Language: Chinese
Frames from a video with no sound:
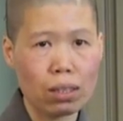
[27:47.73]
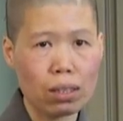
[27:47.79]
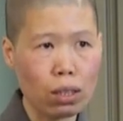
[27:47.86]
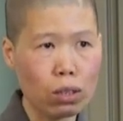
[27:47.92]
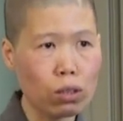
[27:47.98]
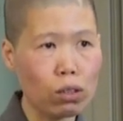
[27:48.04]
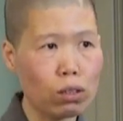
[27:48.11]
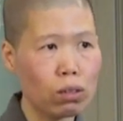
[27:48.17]

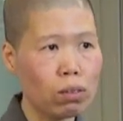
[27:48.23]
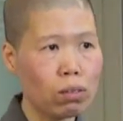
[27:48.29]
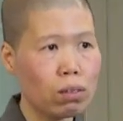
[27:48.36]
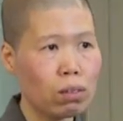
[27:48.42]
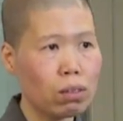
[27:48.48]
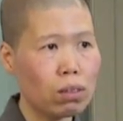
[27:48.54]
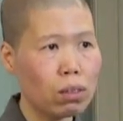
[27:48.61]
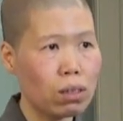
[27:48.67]
然后
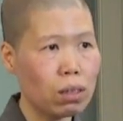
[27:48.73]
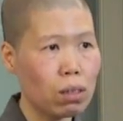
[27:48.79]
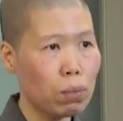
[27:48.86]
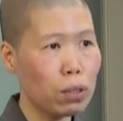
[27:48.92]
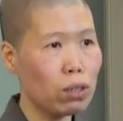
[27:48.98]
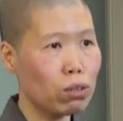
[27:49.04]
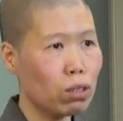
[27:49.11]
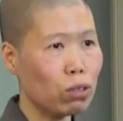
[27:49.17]
也
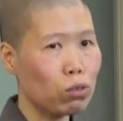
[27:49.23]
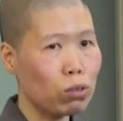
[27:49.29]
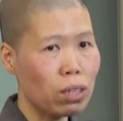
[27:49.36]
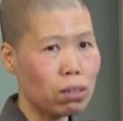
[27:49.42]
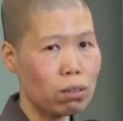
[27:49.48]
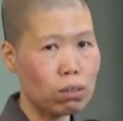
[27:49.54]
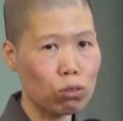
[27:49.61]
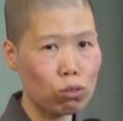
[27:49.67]
没有人说
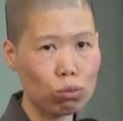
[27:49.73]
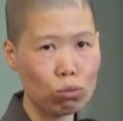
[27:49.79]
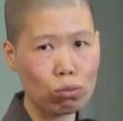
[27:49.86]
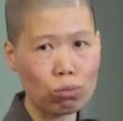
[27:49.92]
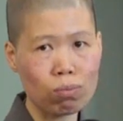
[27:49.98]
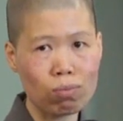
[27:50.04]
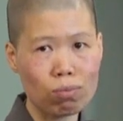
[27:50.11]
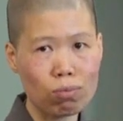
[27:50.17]
要吃
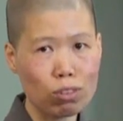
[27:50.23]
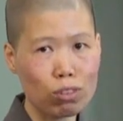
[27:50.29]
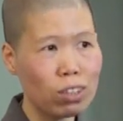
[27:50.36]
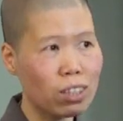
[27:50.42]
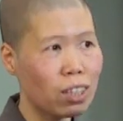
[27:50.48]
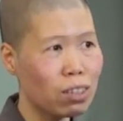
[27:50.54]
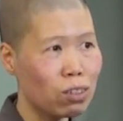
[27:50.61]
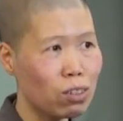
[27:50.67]
素，
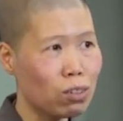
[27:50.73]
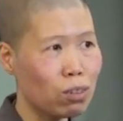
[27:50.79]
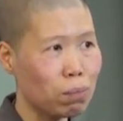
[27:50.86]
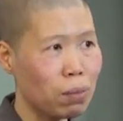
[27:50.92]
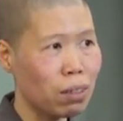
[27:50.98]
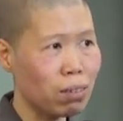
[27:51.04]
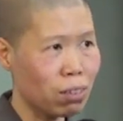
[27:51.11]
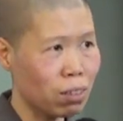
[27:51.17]
所以那时候怎
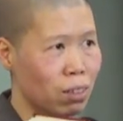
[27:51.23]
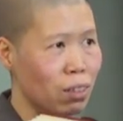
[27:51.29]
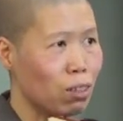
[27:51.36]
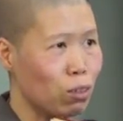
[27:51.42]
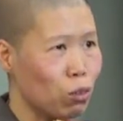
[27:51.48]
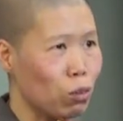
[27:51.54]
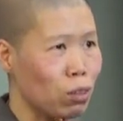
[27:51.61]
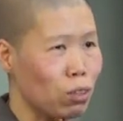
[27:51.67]
么吃了
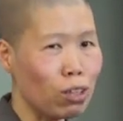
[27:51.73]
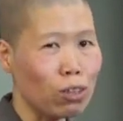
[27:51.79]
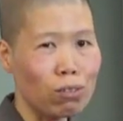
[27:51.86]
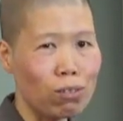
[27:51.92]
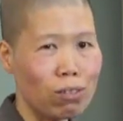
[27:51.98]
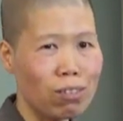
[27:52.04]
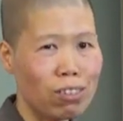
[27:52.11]
很多肉？